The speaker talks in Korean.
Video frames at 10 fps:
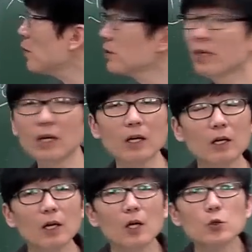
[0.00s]
보이는데
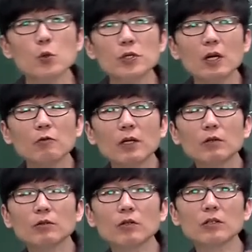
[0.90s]
조세라고 하는
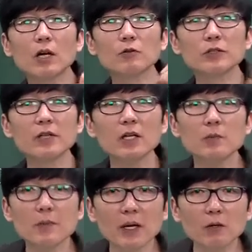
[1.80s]
건 너희들이 알고 있는
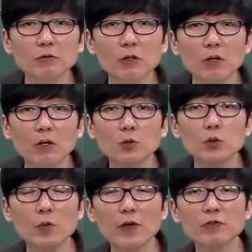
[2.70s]
세금을 말하고요.
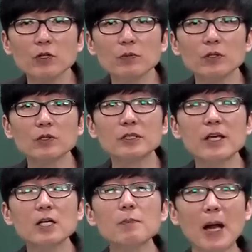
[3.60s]
조세 외수입은
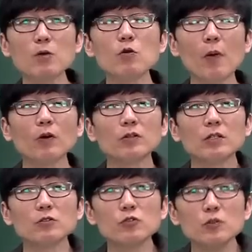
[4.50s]
세금 말고
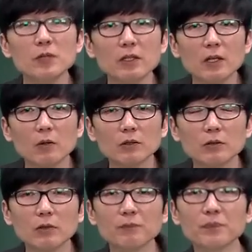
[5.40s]
벌어들이는 수입을
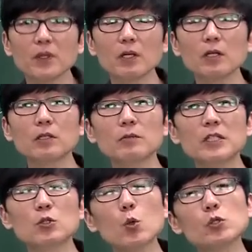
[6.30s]
얘기하거든요. 그러면
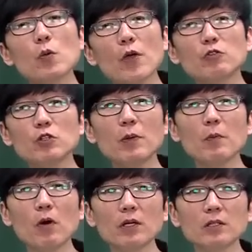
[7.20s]
이 조세 외수입에
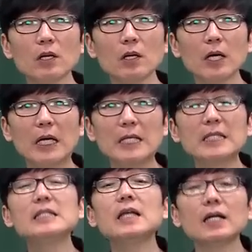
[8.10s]
뭐가 있냐?
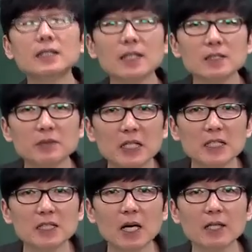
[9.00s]
이자 같은 게 있습니다.
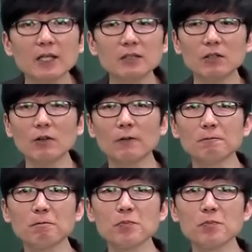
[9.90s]
이자. 예를 들어